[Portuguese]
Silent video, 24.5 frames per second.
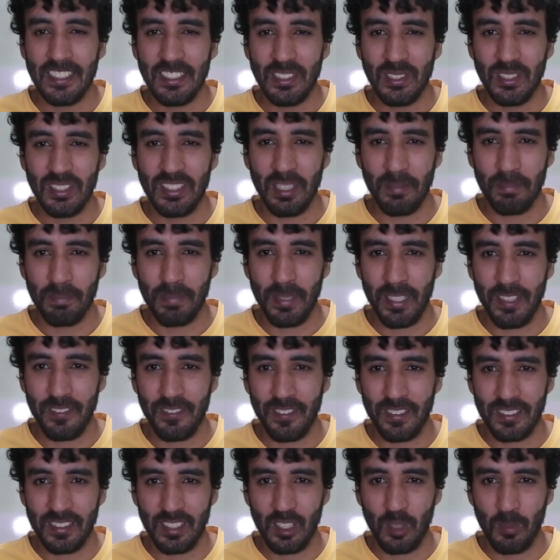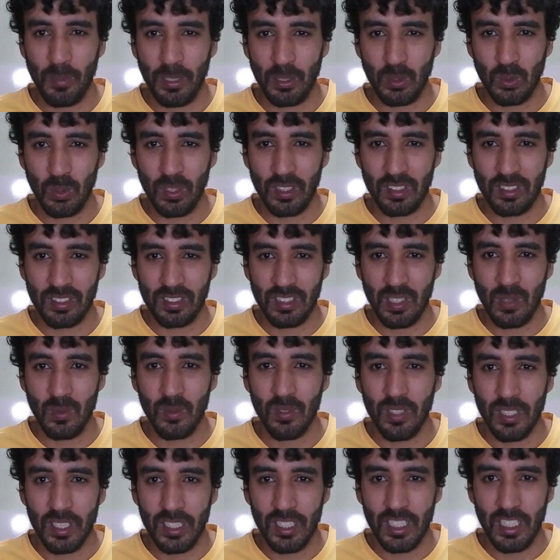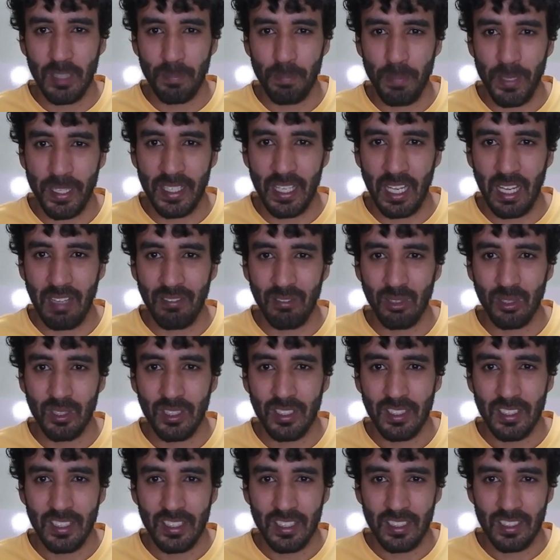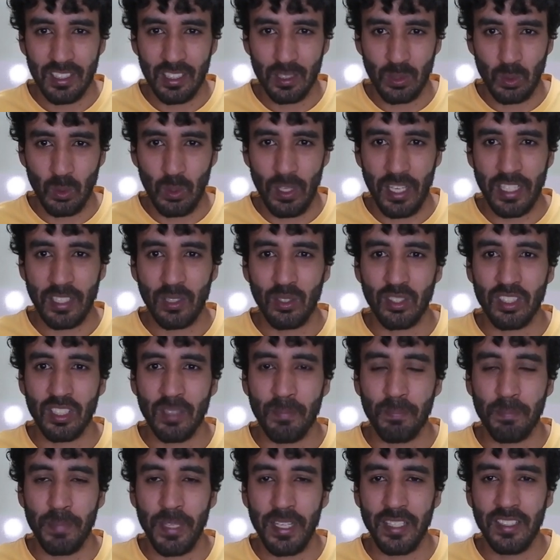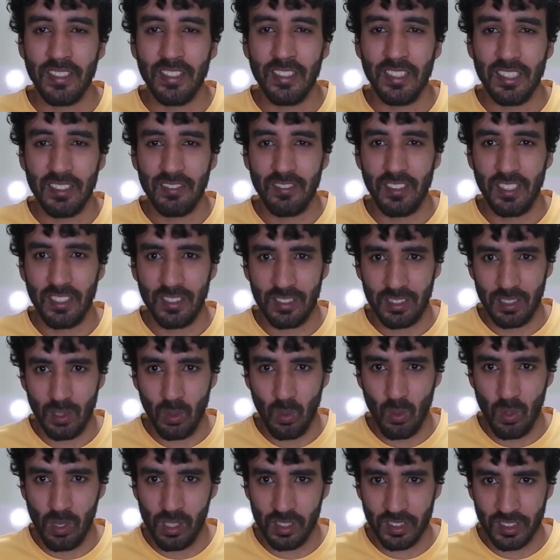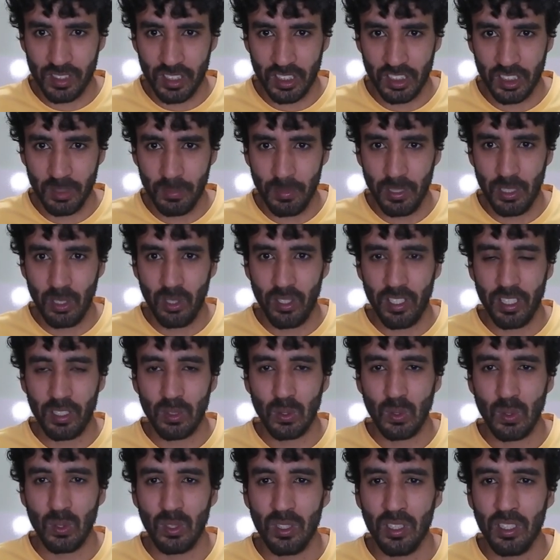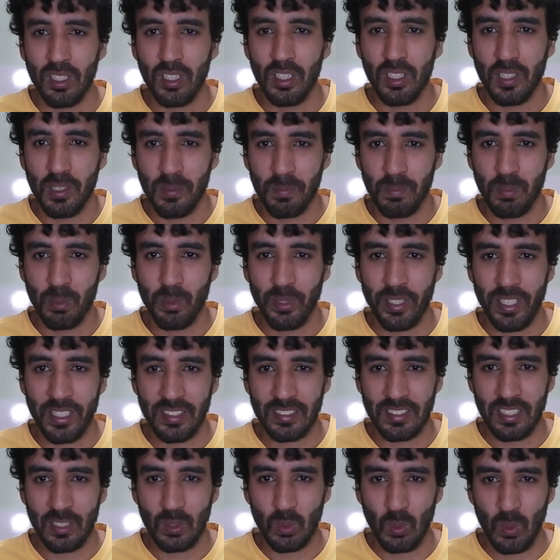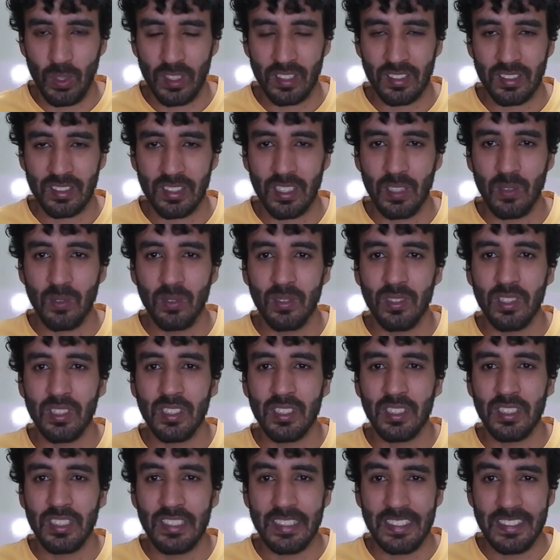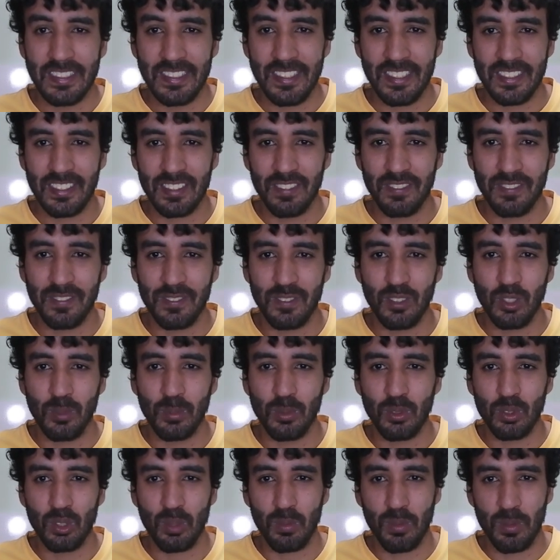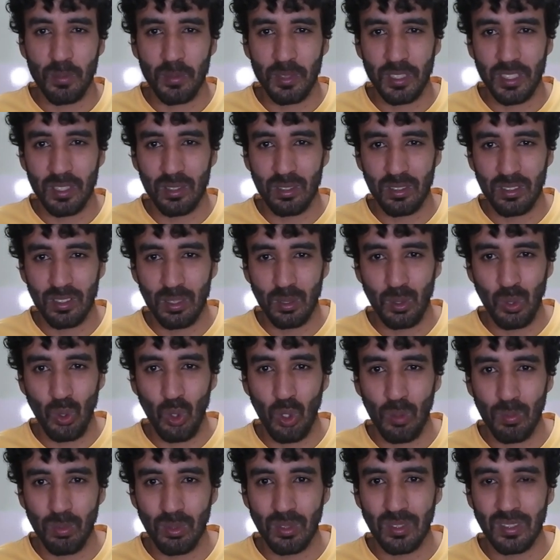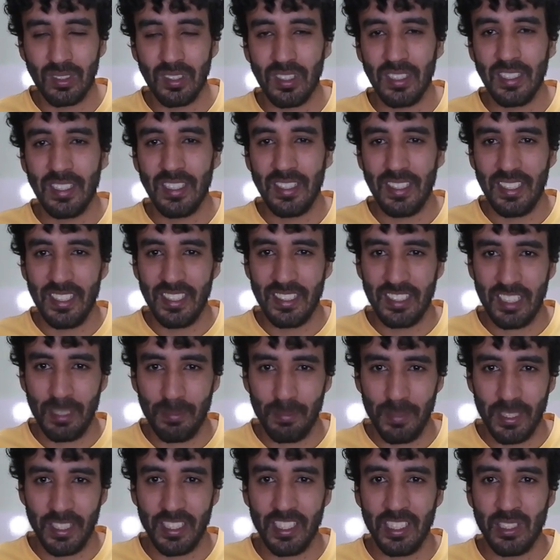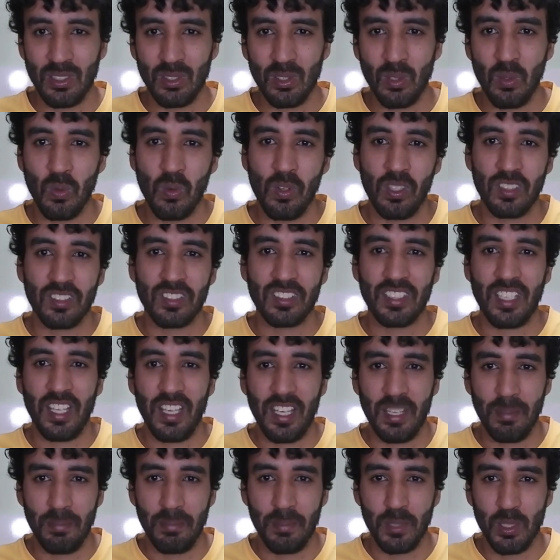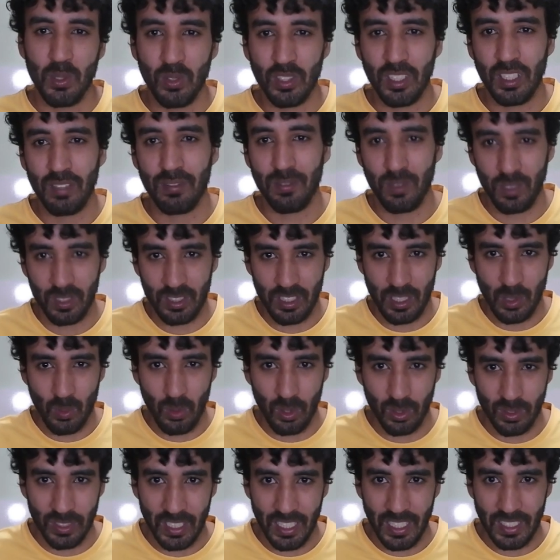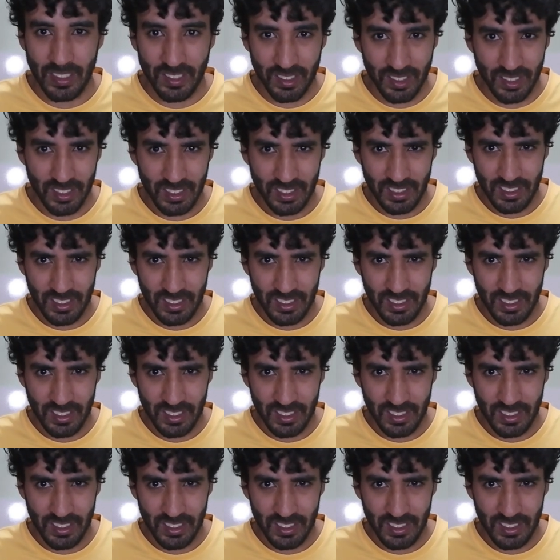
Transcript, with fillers: e o Champagne fazendo uma atuação impecável. Tanto é que o Champagne venceu o Oscar de melhor ator por essa atuação nesse filme sobre meninos e lobos ele também ganhou o Oscar em Milk, é A Voz da Igualdade.